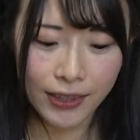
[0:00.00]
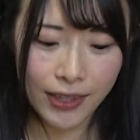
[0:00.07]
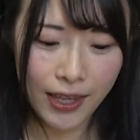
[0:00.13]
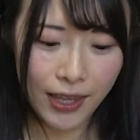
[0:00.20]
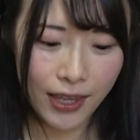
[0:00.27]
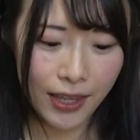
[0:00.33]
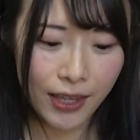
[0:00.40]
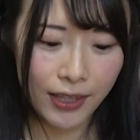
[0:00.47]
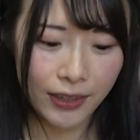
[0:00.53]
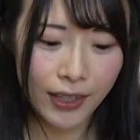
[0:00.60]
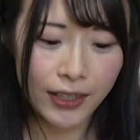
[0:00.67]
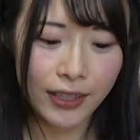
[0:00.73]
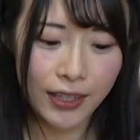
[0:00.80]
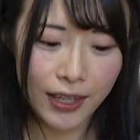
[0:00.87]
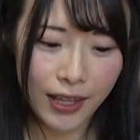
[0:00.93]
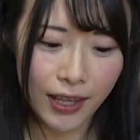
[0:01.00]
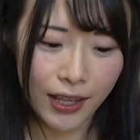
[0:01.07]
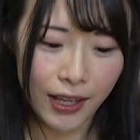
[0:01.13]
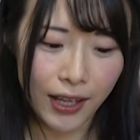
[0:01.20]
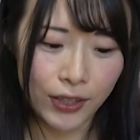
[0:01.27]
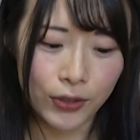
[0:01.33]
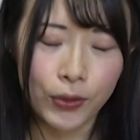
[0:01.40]
で、なんで
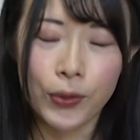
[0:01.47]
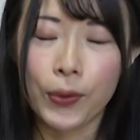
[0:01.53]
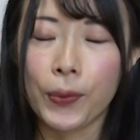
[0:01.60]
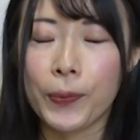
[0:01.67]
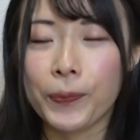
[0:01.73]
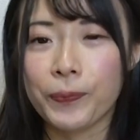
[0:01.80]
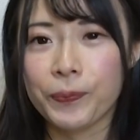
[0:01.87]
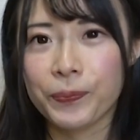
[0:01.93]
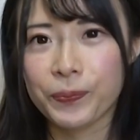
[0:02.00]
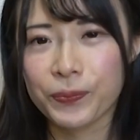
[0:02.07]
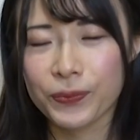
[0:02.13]
ね、あのー、